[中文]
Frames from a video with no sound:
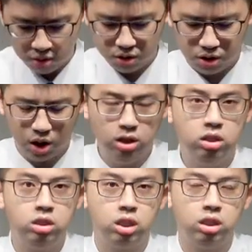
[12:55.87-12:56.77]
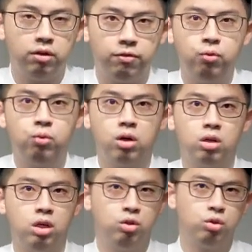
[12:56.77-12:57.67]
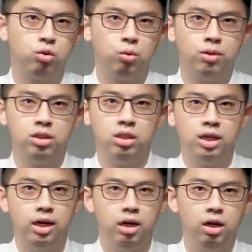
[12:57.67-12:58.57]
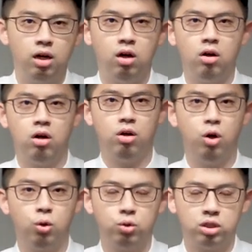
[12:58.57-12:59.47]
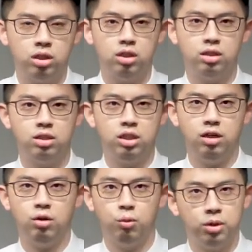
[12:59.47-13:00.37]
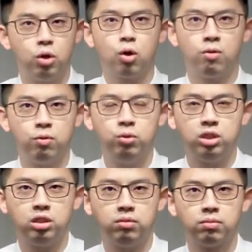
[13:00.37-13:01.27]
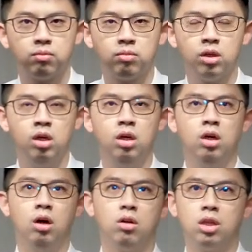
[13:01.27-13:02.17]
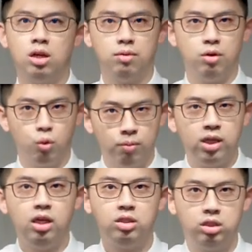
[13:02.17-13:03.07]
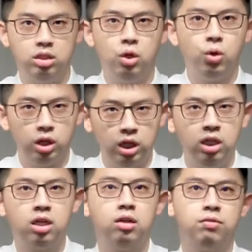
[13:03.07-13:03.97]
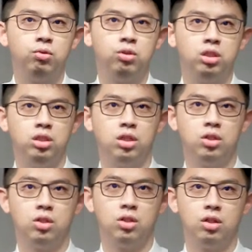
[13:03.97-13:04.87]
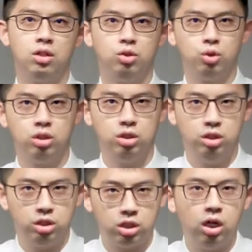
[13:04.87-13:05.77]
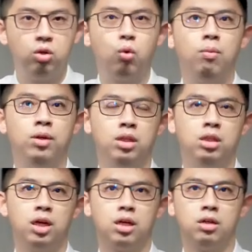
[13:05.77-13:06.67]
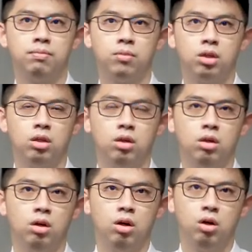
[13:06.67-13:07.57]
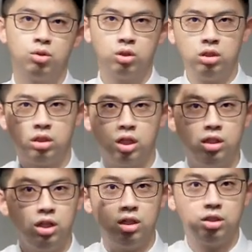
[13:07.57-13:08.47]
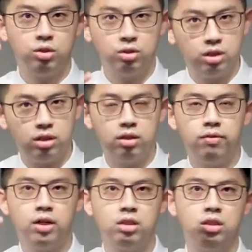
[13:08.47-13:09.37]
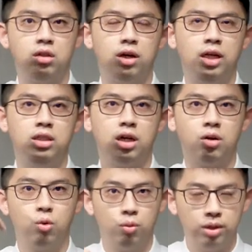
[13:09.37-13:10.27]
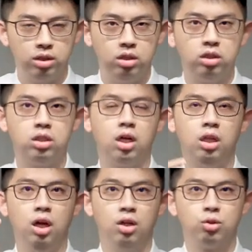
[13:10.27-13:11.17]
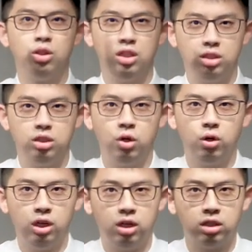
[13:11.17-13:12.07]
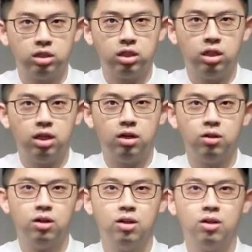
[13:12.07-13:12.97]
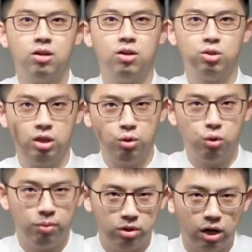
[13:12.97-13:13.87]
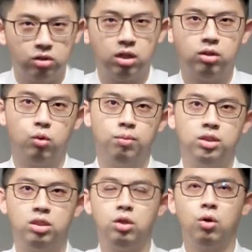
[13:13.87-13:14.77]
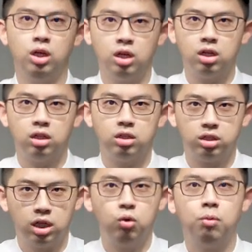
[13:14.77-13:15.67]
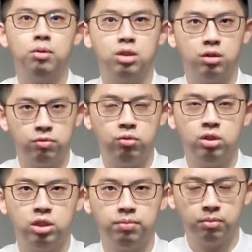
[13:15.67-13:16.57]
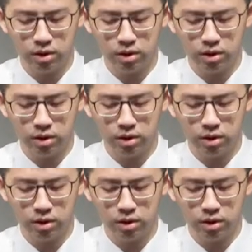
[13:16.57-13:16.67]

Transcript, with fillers: 生生的父啊，也就是我们现在啊肉身的这些，我们都有父亲，好，那我们也只有一个亲呢，就是生我们的那个，好，所以神也是用这样的方式哈来讲，我们是神，所以也只有一个神呐，啊，因为我们好像我们只有一个生我们的父亲，